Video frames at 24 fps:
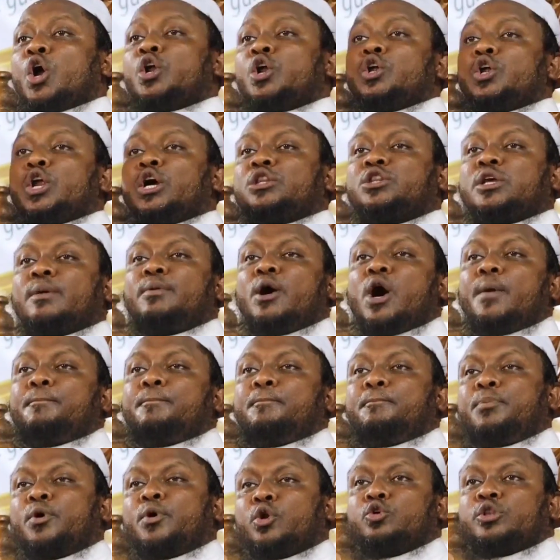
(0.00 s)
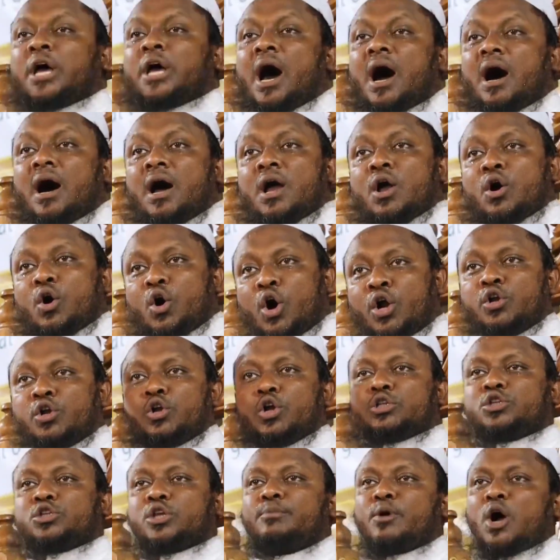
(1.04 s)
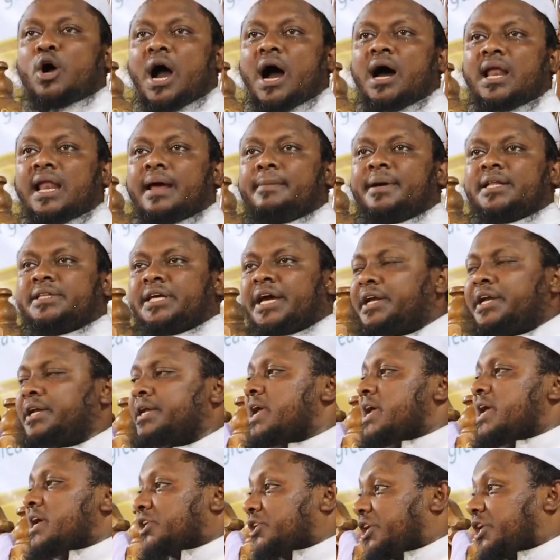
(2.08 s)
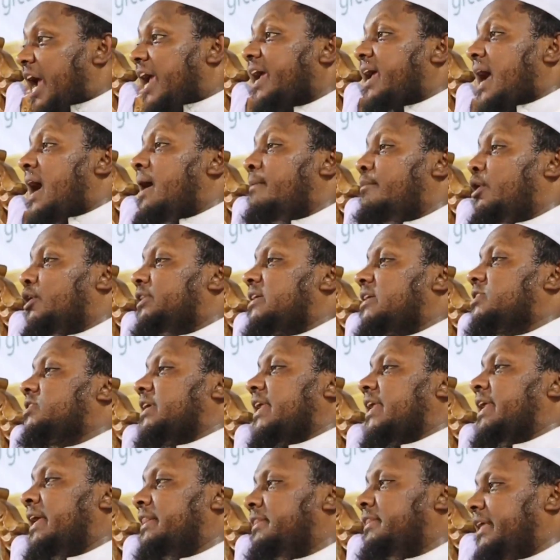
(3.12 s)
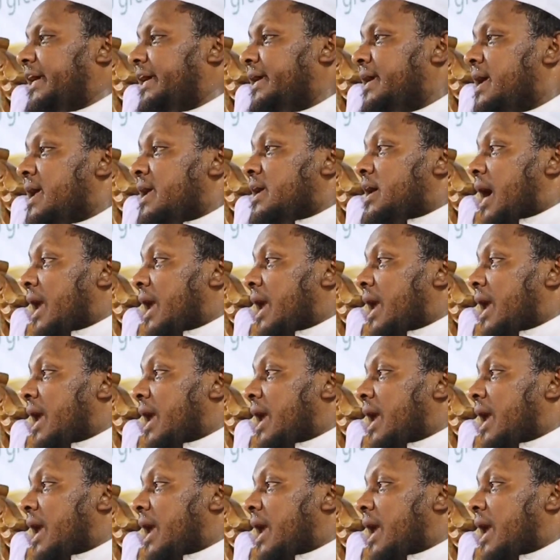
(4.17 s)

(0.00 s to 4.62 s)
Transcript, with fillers: অন্যতম পুরুধা অন্যতম আলেম দিন শেখ আহমদ আসির হিন্দি